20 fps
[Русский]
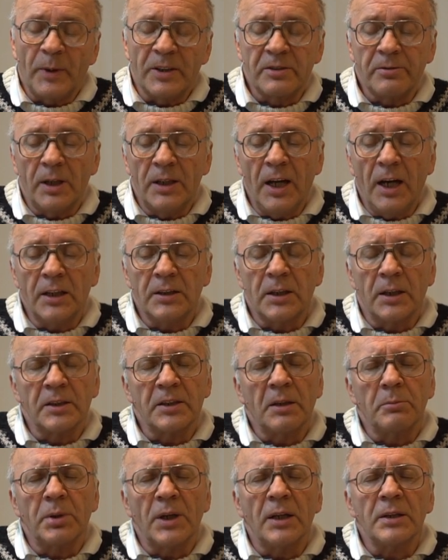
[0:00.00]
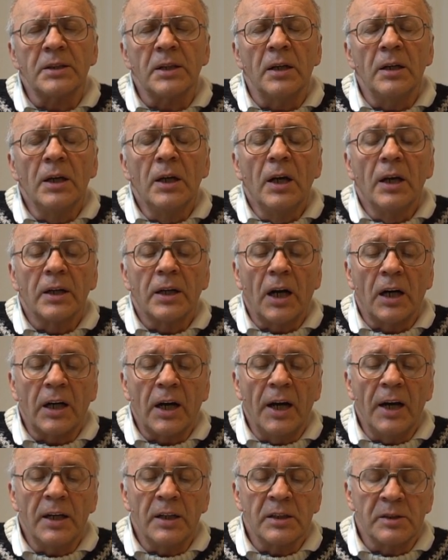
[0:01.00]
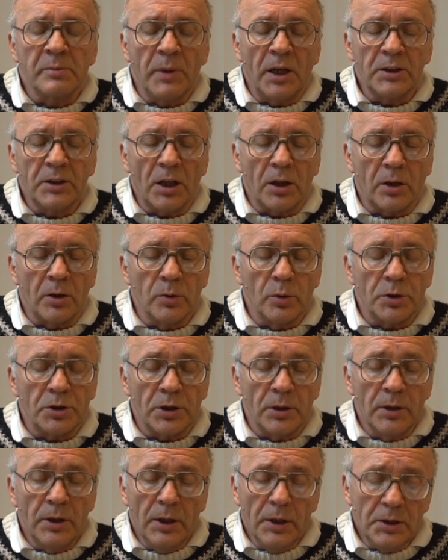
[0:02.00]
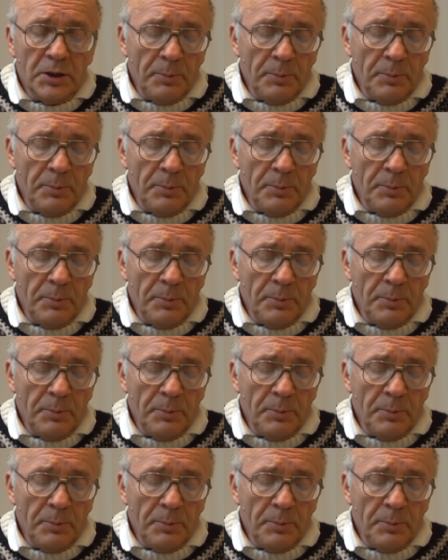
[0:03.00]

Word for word: позволяет разобраться, какая из маток лучше.